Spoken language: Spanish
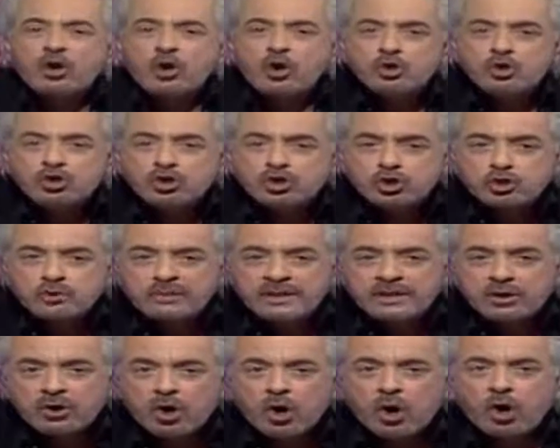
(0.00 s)

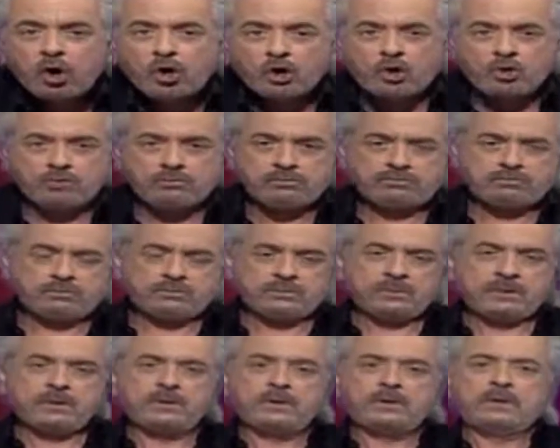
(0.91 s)
consumidor,
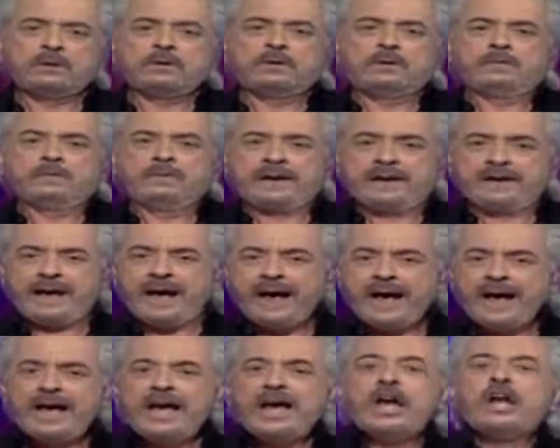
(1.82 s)

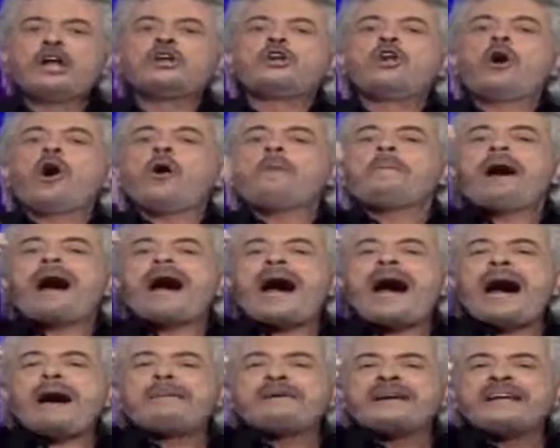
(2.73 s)
¿verdad? No va
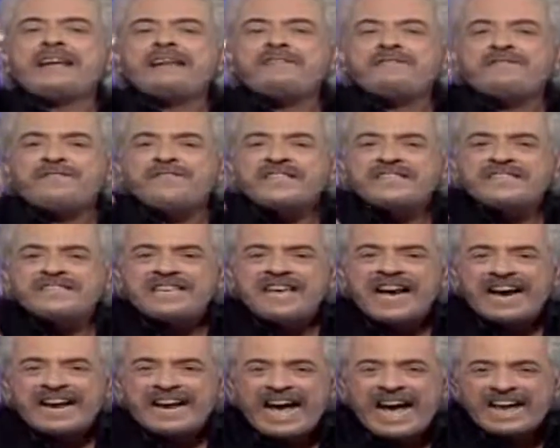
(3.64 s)
a
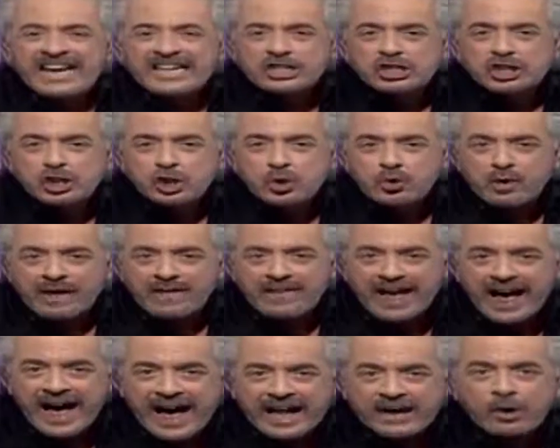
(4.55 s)
beneficiar al
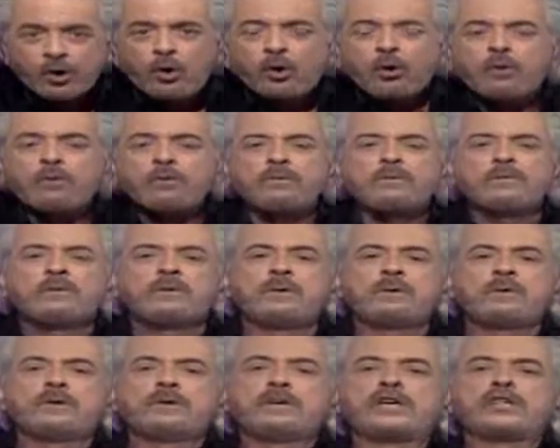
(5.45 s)
ciudadano.
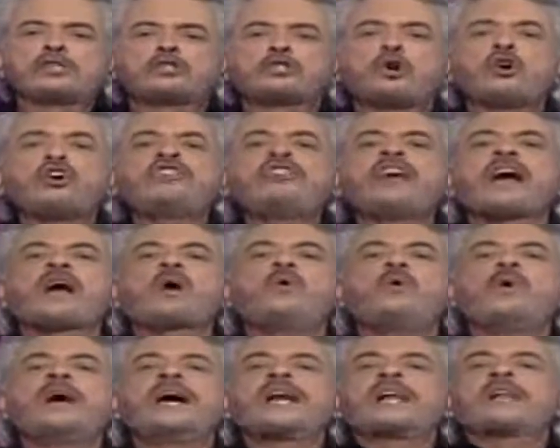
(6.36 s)
Estoy de
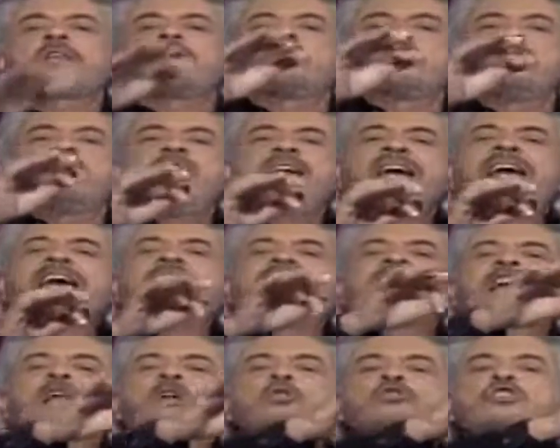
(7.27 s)
acuerdo en
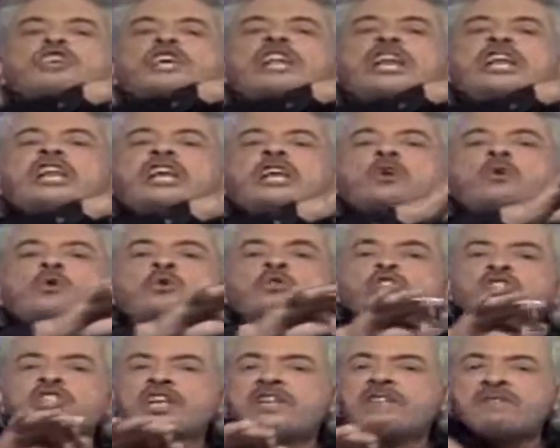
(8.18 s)
que no tiene
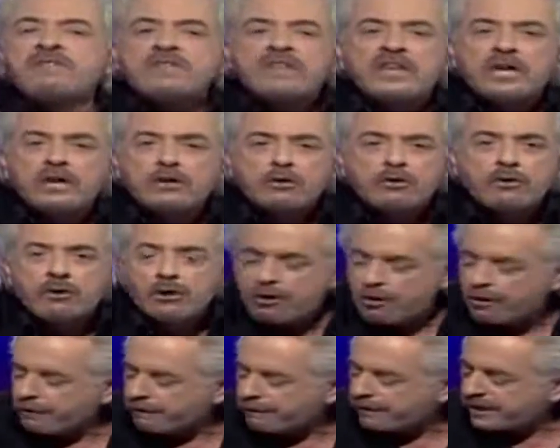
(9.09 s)
ningún sentido
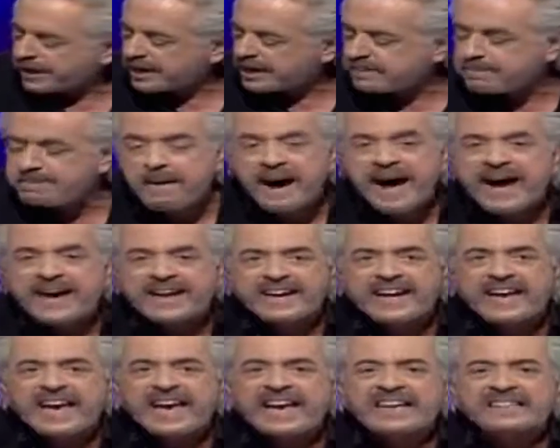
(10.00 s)

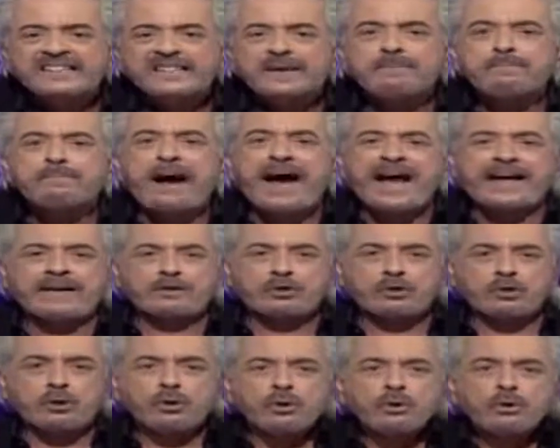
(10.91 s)
firmar ese
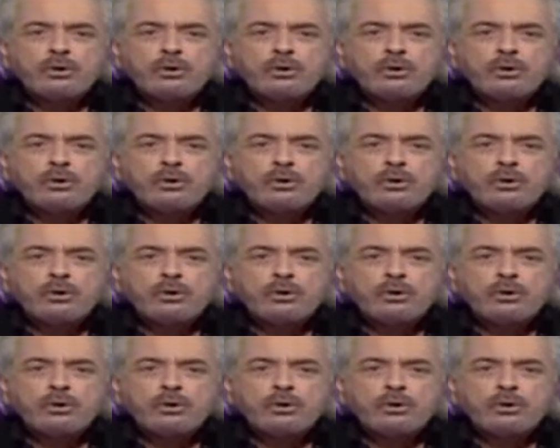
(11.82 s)
pacto.